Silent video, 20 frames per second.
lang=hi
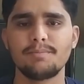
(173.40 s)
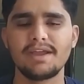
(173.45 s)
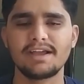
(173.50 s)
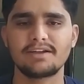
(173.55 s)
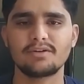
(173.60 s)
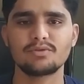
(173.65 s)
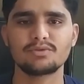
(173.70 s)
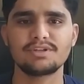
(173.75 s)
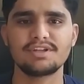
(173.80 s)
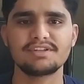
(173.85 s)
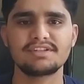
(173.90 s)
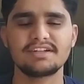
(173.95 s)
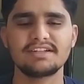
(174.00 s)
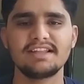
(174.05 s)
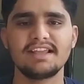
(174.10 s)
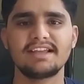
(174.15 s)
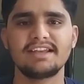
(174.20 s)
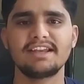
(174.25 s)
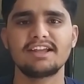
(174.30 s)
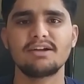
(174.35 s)
मैक्रो सेंसर
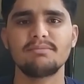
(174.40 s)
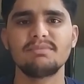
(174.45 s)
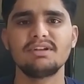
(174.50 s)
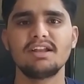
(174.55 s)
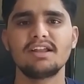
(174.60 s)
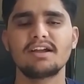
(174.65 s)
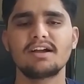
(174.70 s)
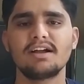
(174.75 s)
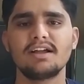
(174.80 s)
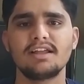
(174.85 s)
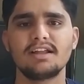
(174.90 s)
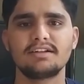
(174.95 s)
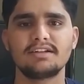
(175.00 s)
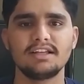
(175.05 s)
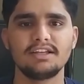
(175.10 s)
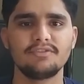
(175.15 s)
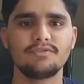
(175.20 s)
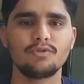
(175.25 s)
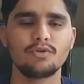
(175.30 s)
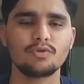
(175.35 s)
देखने का मिलेगा या
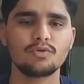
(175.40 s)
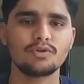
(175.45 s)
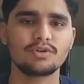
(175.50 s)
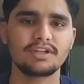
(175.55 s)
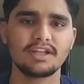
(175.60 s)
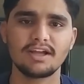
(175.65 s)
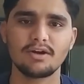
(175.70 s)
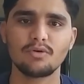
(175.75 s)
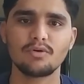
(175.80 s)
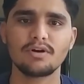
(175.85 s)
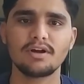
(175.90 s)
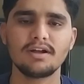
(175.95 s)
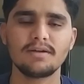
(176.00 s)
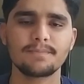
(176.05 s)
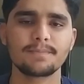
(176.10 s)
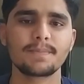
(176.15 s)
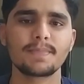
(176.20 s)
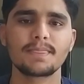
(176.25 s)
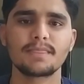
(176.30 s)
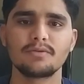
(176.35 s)
टेलीफोटो क्या होगा
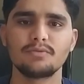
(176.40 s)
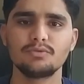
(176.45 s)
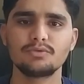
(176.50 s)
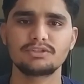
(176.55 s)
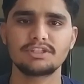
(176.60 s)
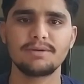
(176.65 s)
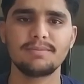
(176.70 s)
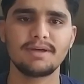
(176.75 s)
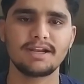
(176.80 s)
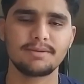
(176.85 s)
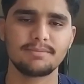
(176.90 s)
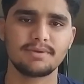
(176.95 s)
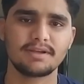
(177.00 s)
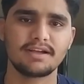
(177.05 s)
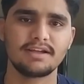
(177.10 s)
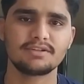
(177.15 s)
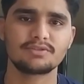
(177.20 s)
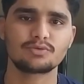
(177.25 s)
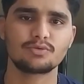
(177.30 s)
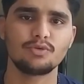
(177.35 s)
उसके बारे में
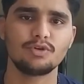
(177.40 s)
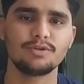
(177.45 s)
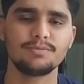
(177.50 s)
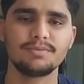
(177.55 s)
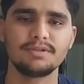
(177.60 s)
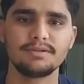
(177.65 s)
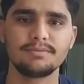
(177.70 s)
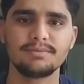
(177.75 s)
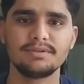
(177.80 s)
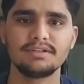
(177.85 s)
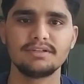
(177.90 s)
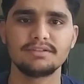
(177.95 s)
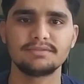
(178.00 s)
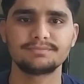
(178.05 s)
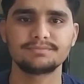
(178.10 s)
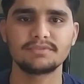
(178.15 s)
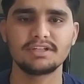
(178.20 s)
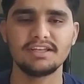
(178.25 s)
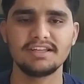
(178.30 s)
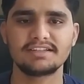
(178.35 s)
गाइज कोई भी अभी
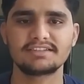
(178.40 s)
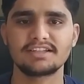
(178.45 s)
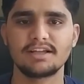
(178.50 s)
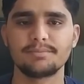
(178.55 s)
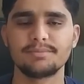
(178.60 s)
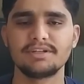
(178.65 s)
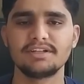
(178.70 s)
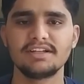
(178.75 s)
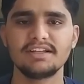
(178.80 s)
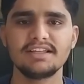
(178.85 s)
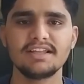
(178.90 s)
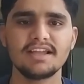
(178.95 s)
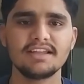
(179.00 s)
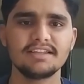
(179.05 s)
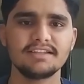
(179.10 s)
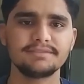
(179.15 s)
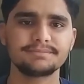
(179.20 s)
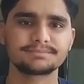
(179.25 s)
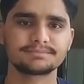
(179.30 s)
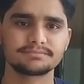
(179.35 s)
लीक सामने नहीं
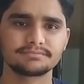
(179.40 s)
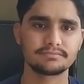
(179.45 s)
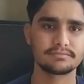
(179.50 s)
आई है